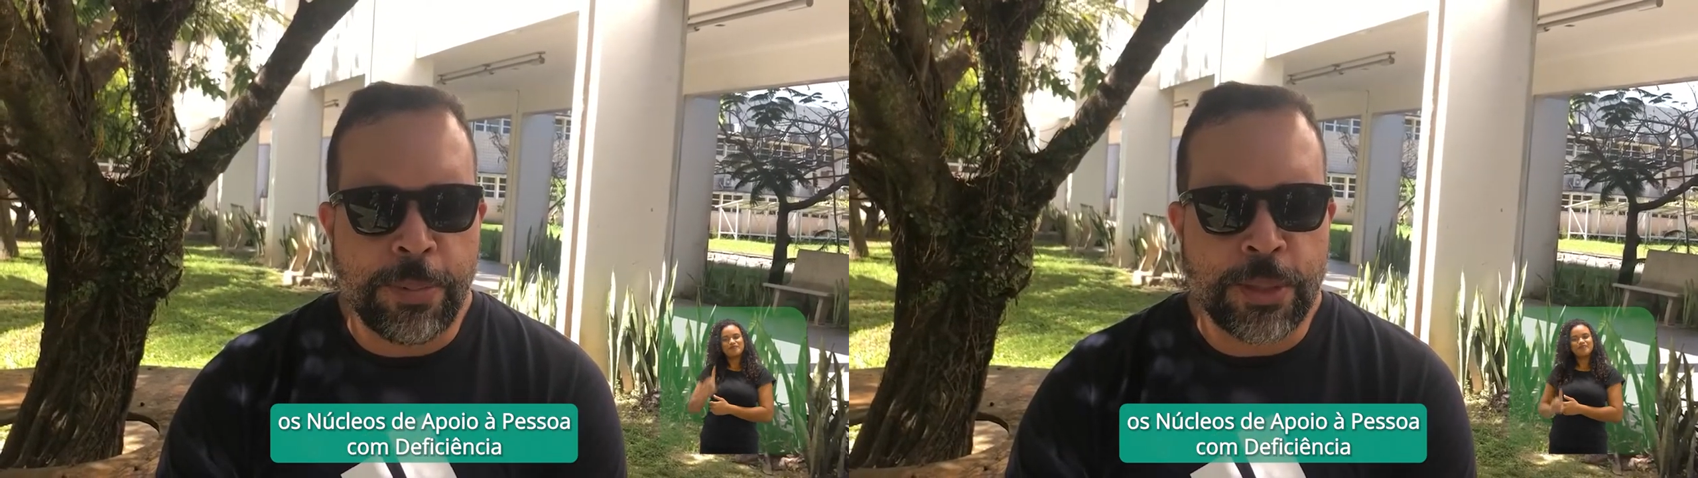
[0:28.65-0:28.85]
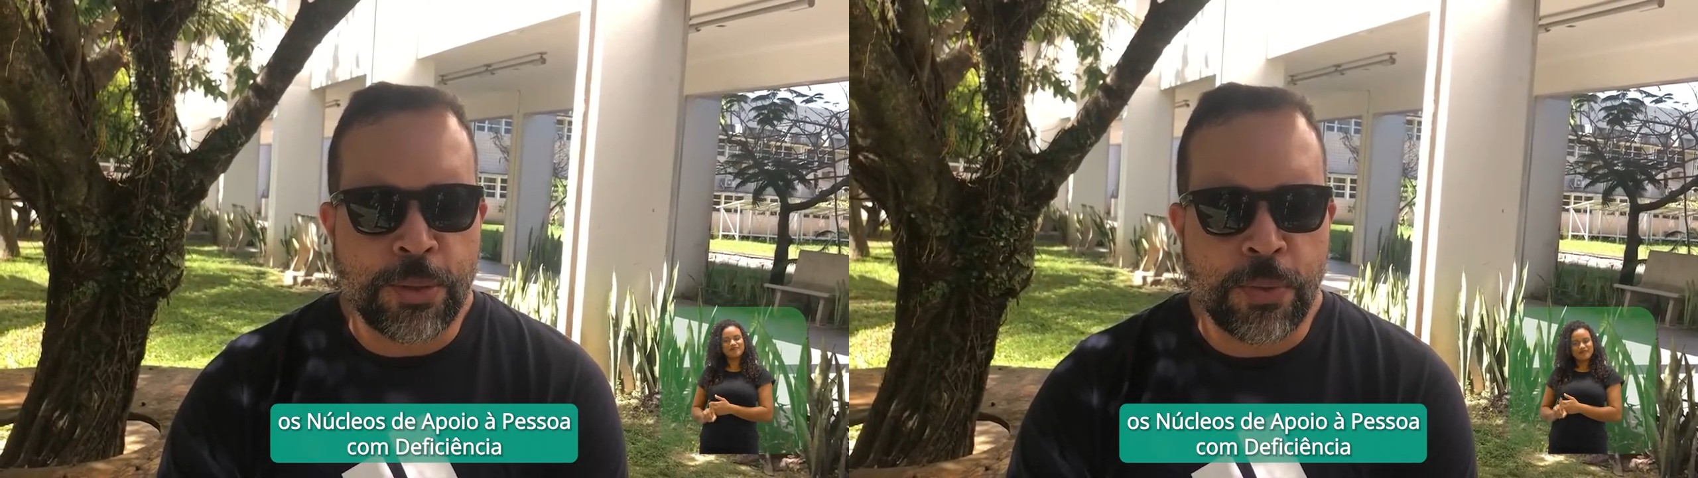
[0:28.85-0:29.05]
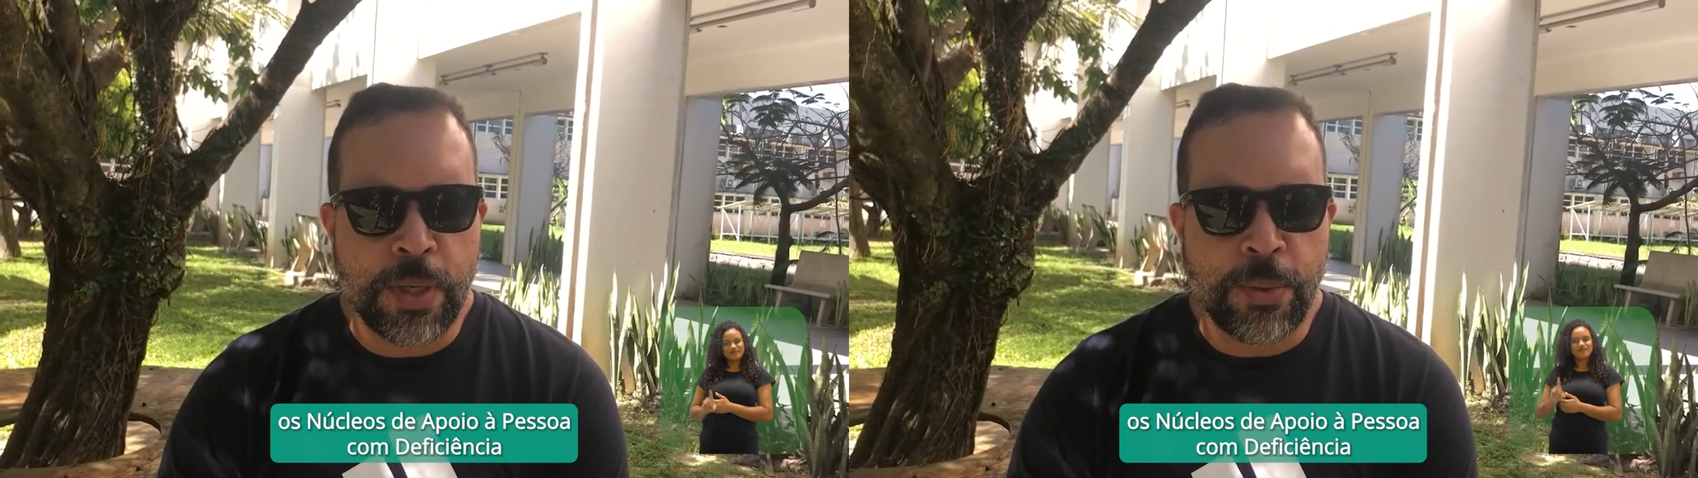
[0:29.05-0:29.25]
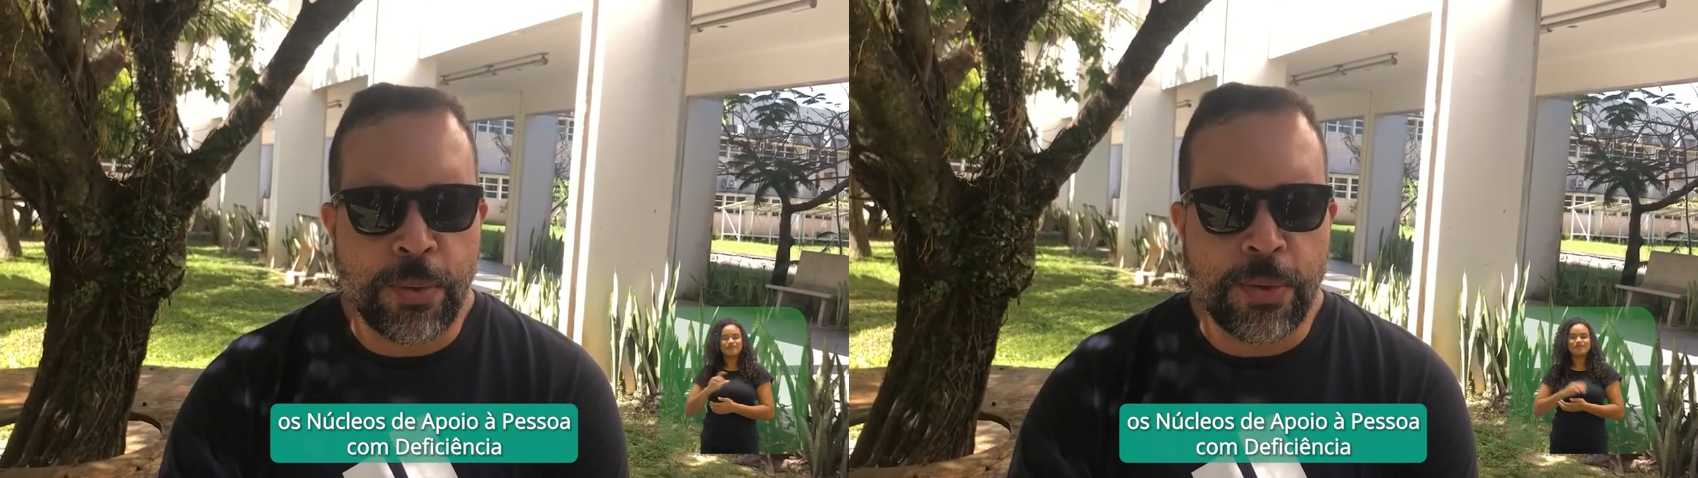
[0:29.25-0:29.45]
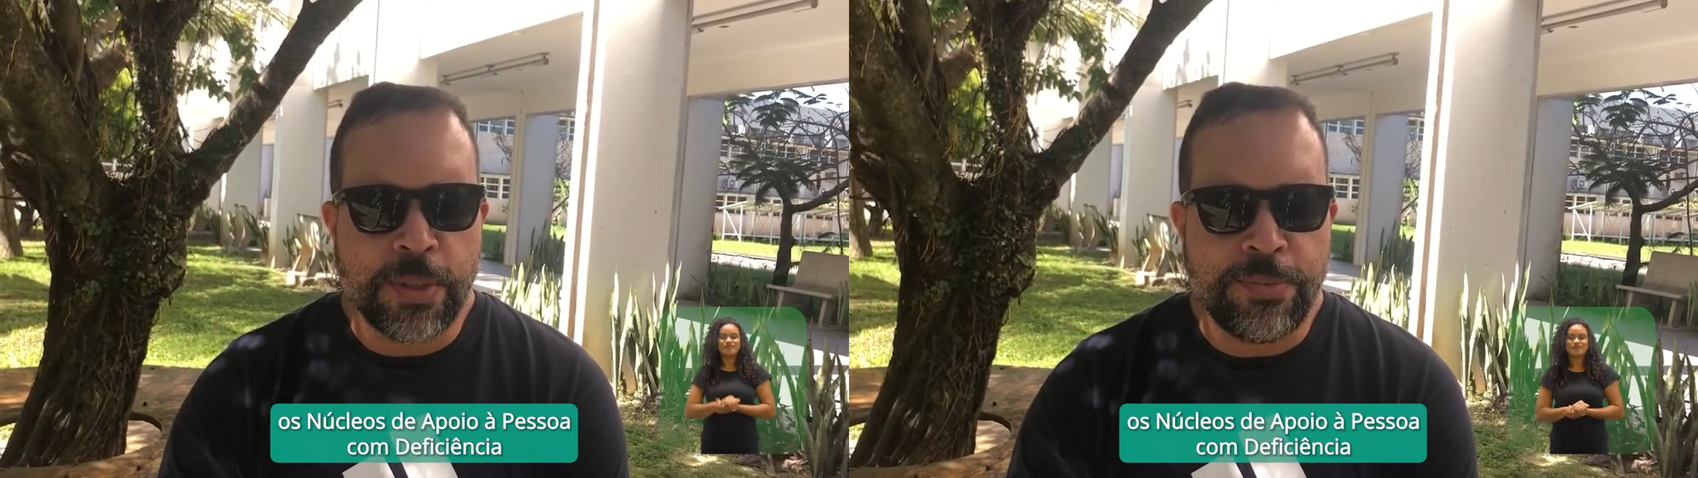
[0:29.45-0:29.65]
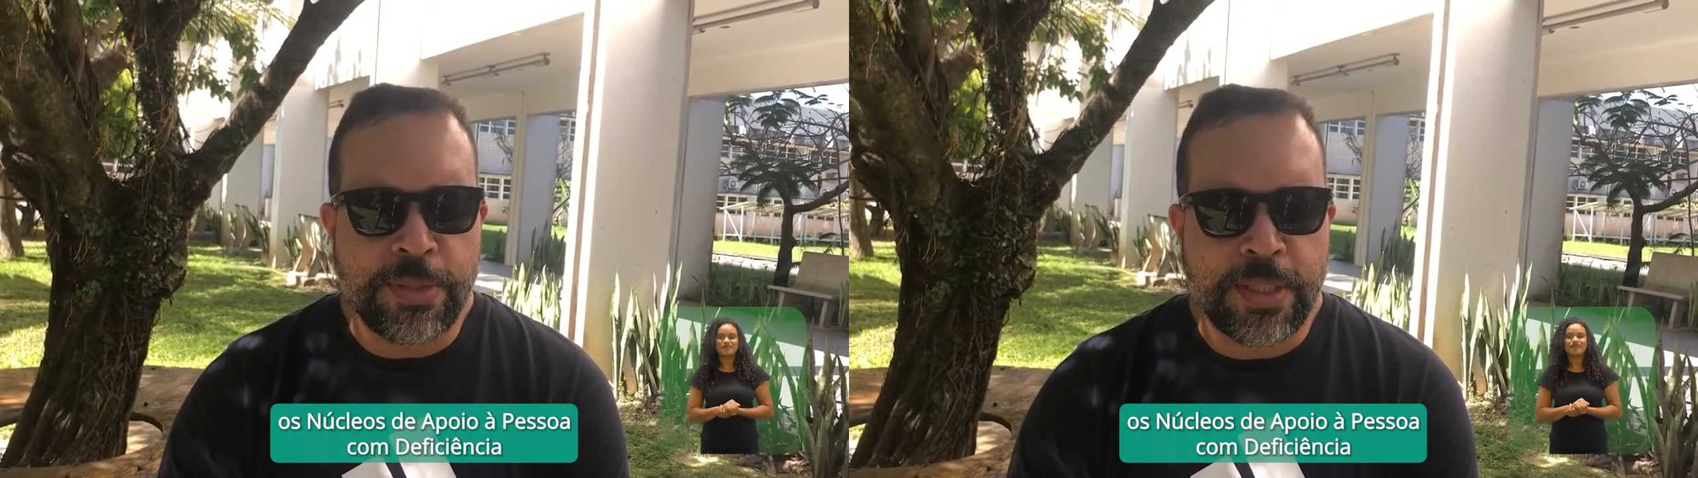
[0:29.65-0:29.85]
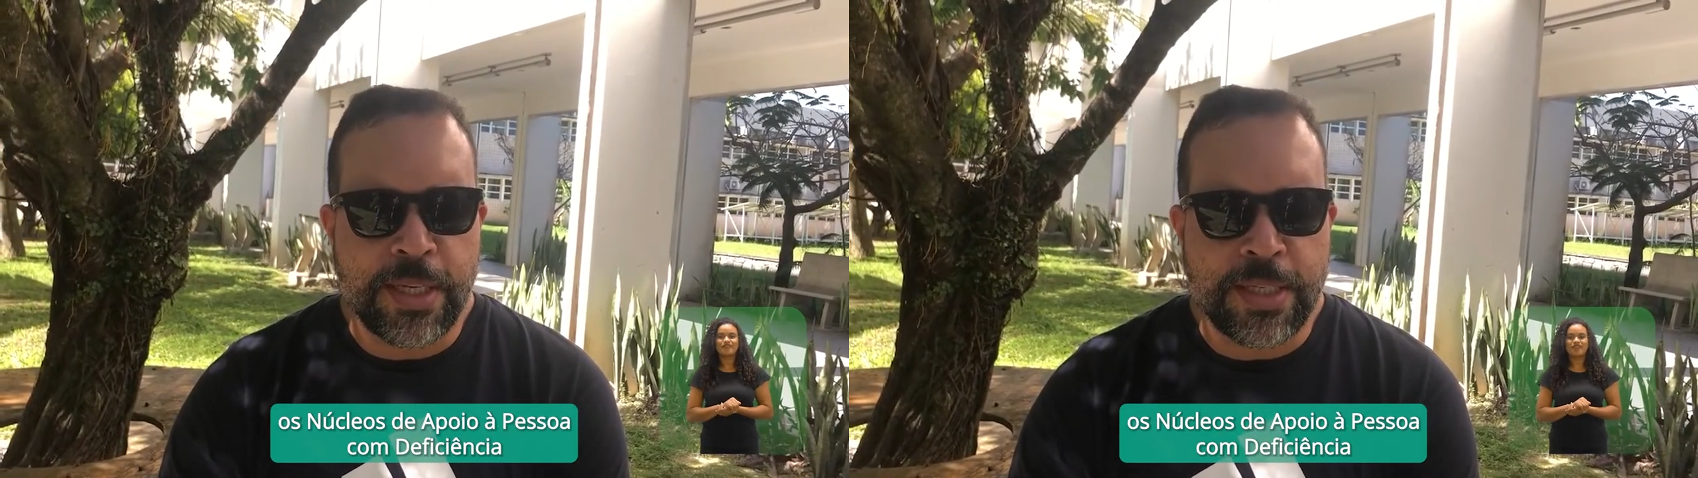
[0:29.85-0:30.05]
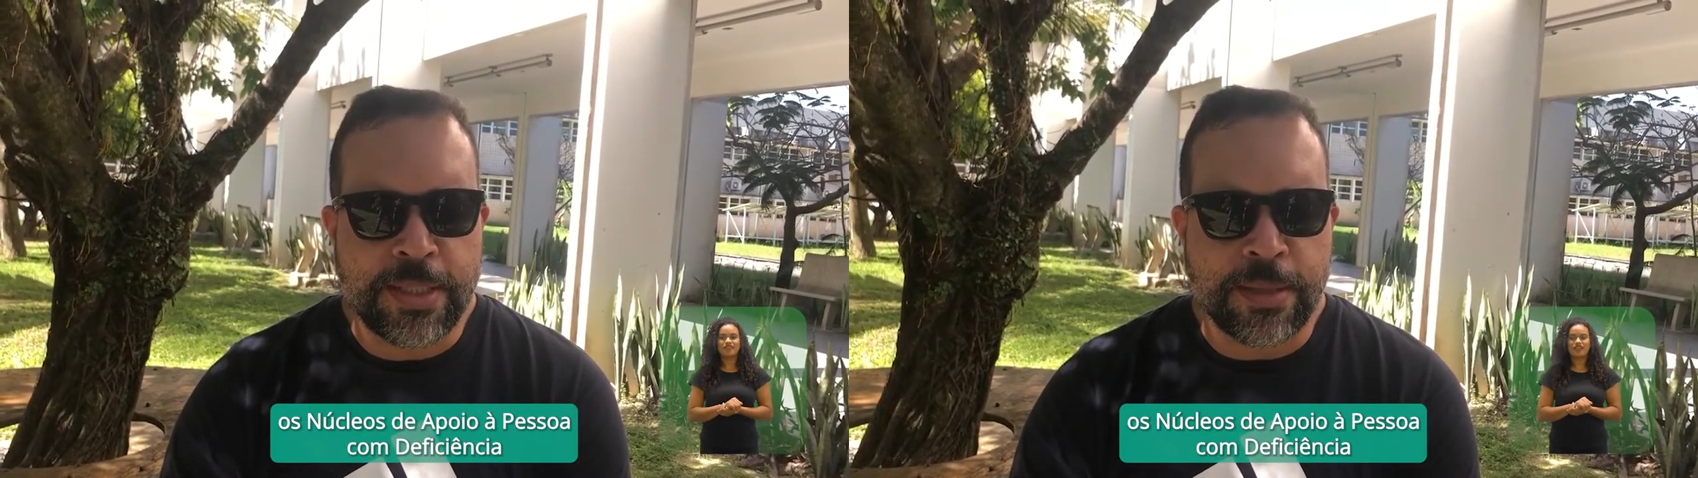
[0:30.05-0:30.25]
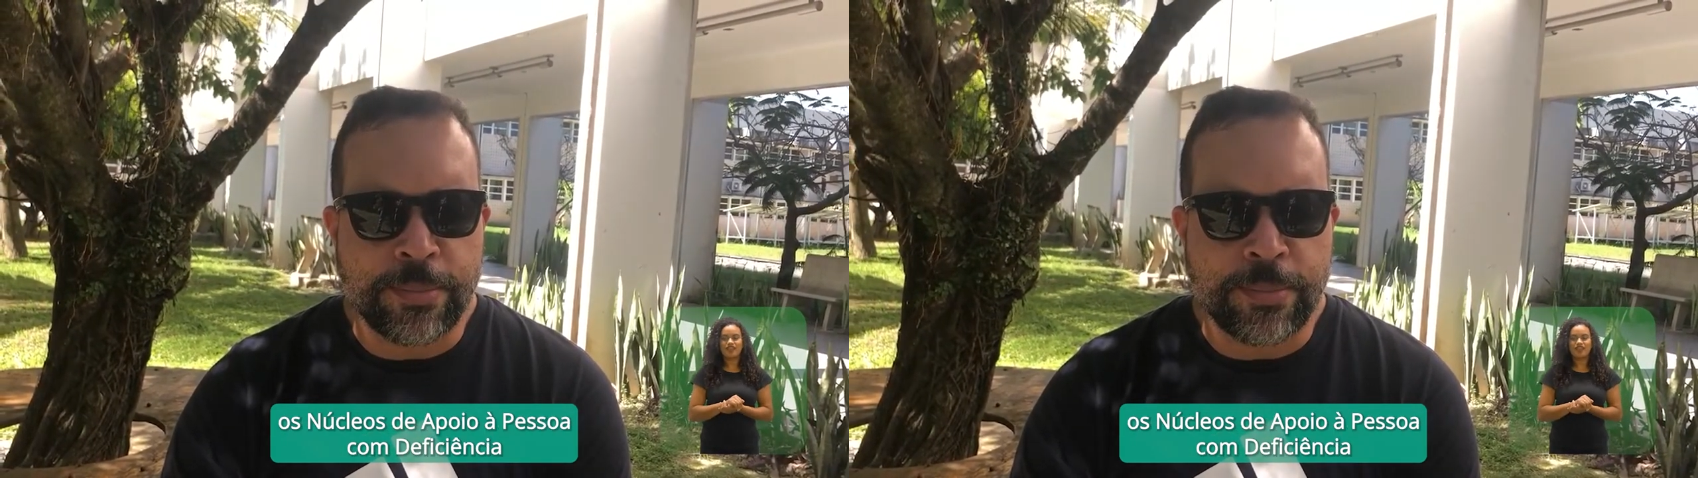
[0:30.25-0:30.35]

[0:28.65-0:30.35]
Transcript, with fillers: Pessoa com Deficiência,